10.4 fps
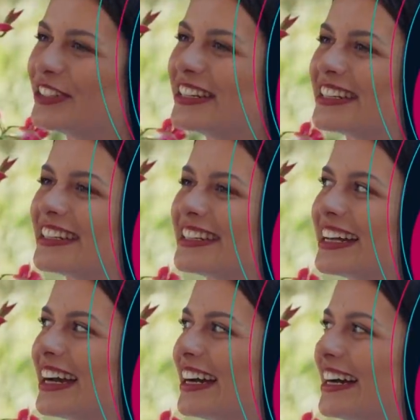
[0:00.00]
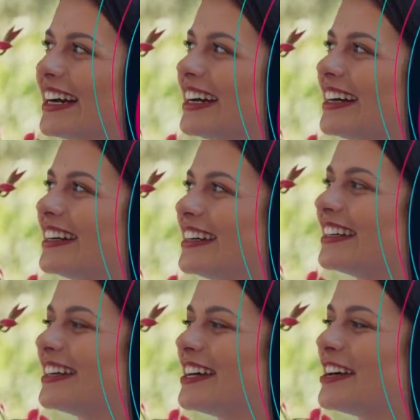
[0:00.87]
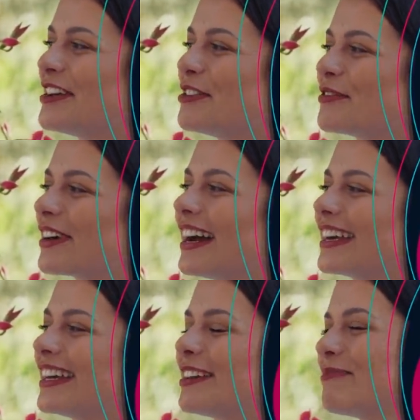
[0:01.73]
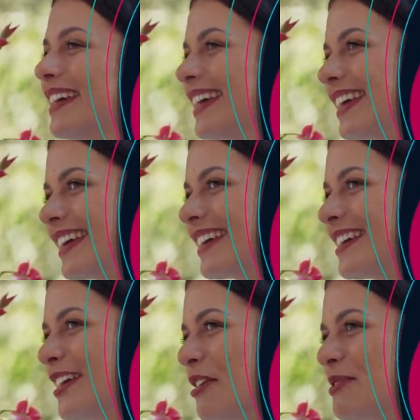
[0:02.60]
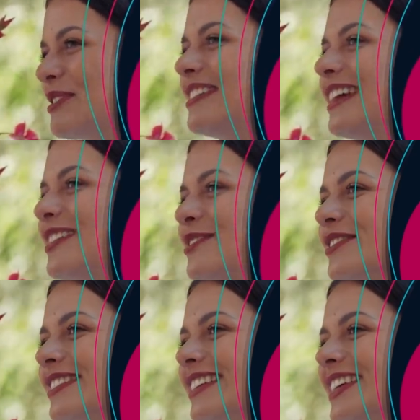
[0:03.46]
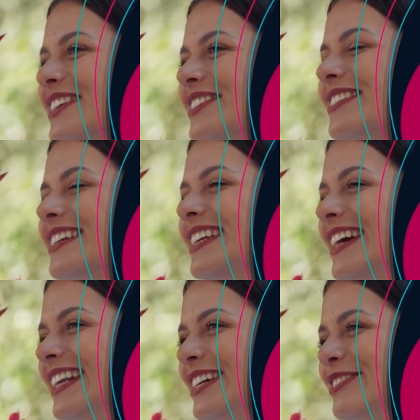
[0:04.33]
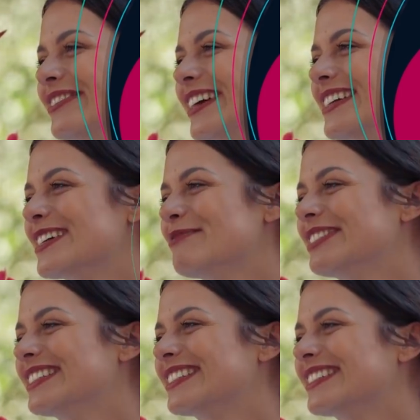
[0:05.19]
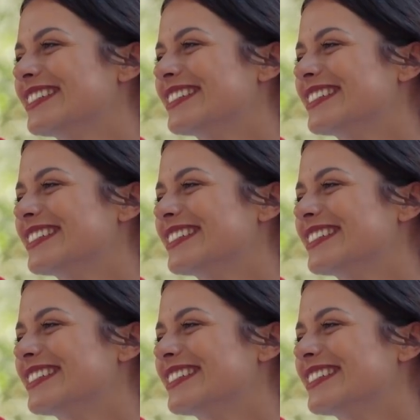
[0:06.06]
Und da frage ich mich, ob du vielleicht so ein, ein kleiner Aufreißer bist.